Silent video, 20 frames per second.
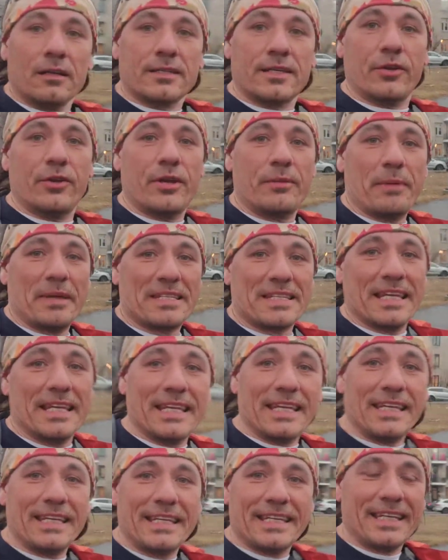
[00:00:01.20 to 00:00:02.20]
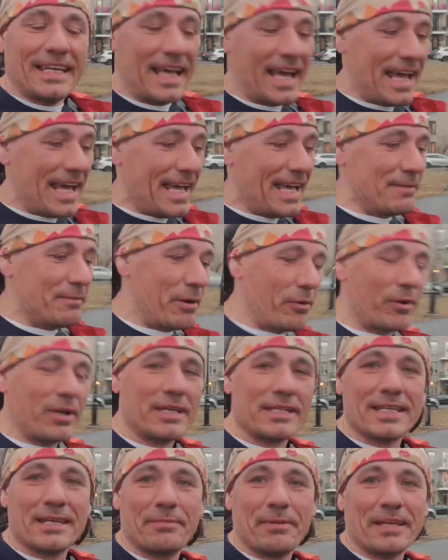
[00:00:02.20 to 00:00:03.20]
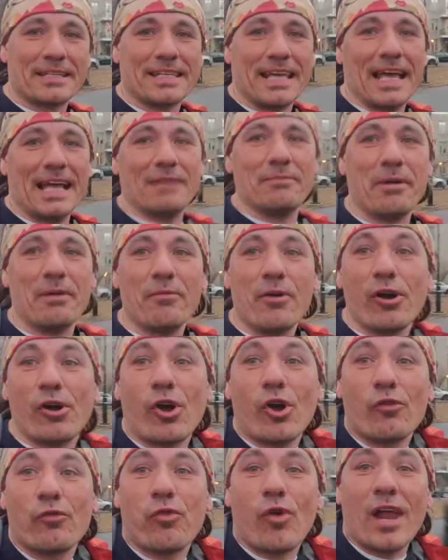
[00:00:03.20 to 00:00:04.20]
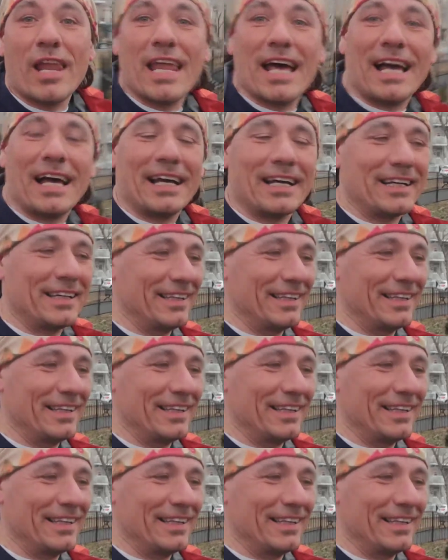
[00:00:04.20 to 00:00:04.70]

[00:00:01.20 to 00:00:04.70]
Salut les passionnés! Eh hey, ben oui, c'est Pascal, ben me revoilà!